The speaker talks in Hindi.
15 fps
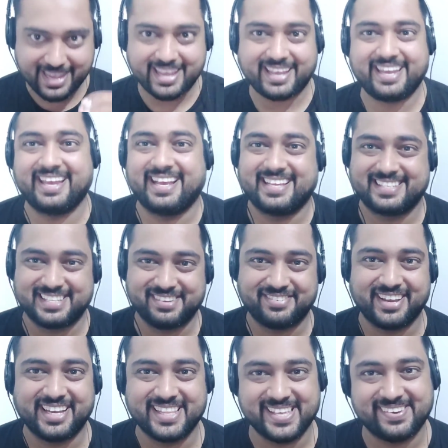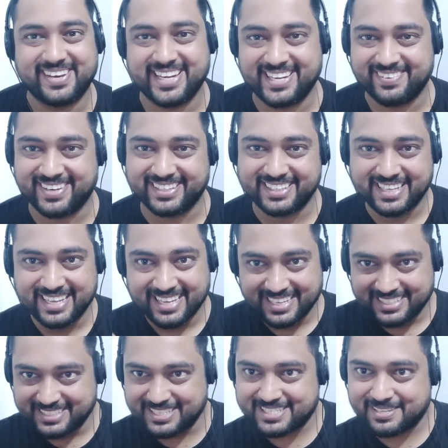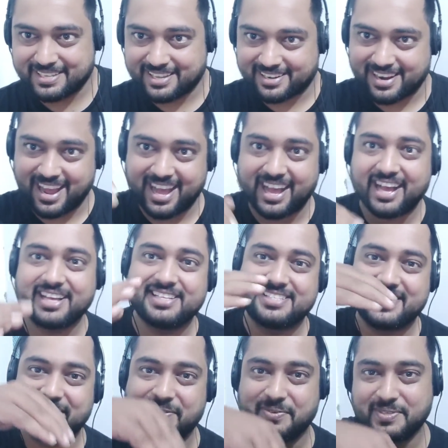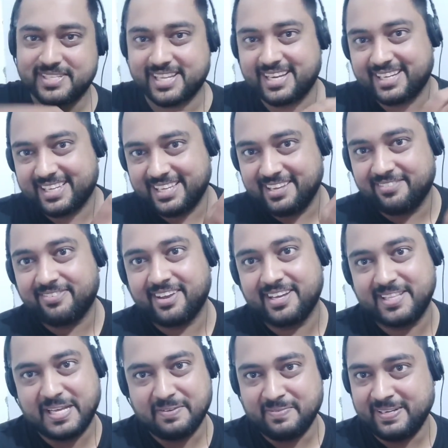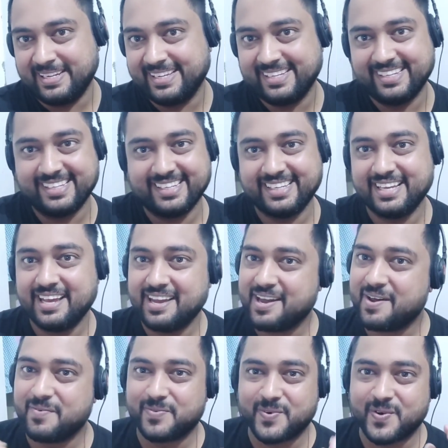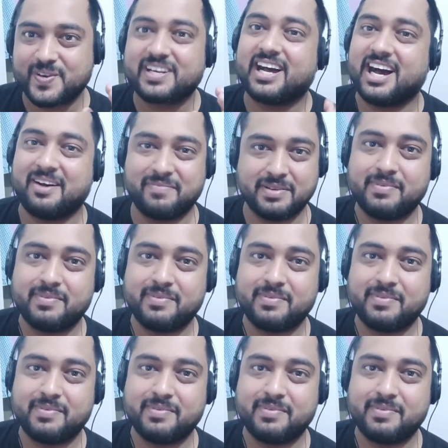ऐसे फ़ायदे वाली बात जिस राह से गुज़र के ये फ़ायदा मिला ना वो राह